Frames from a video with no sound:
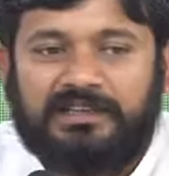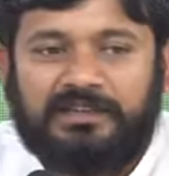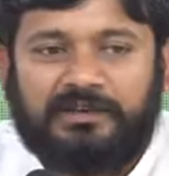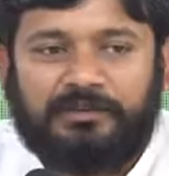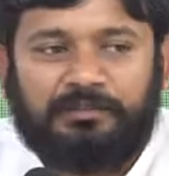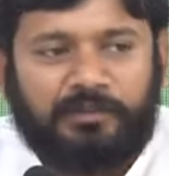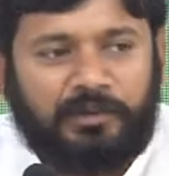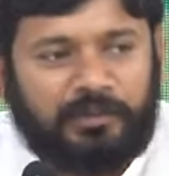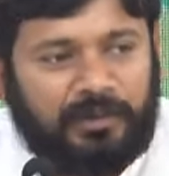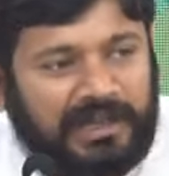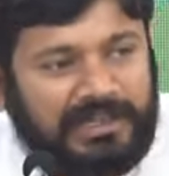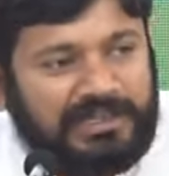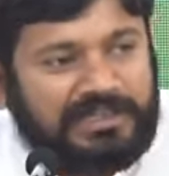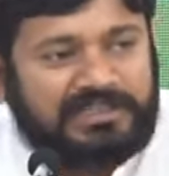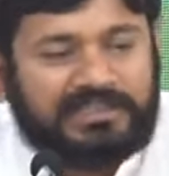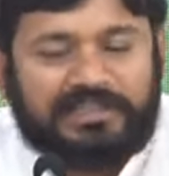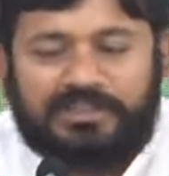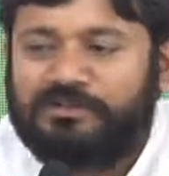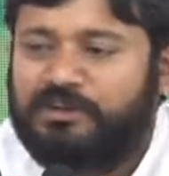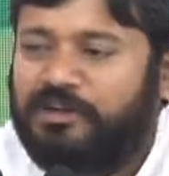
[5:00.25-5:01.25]
मोबाइल
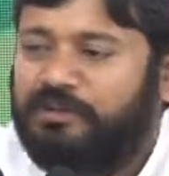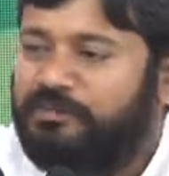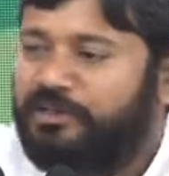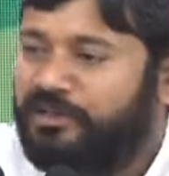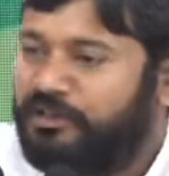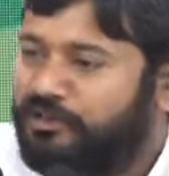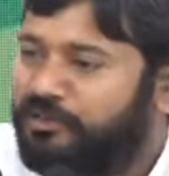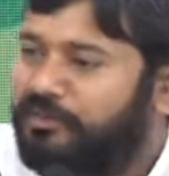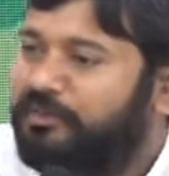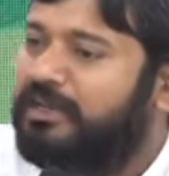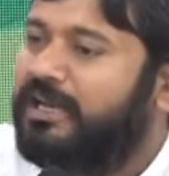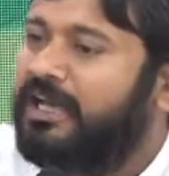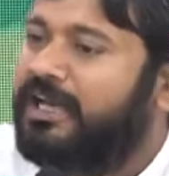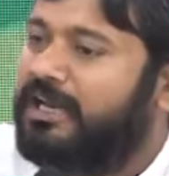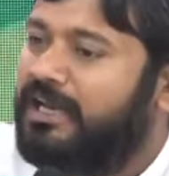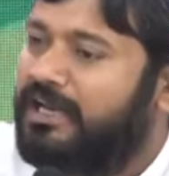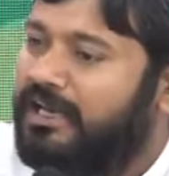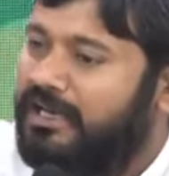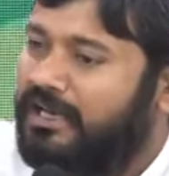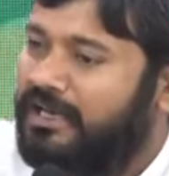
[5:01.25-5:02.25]
से जो है वीडियो बना
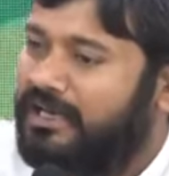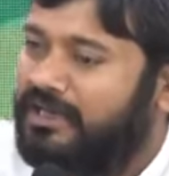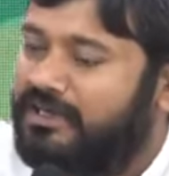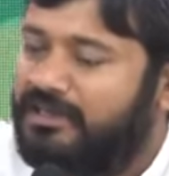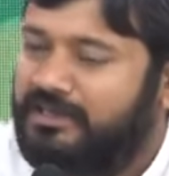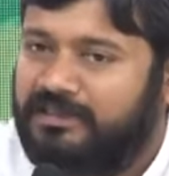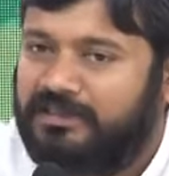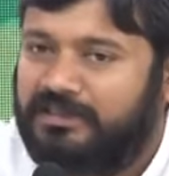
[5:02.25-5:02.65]
रहे हैं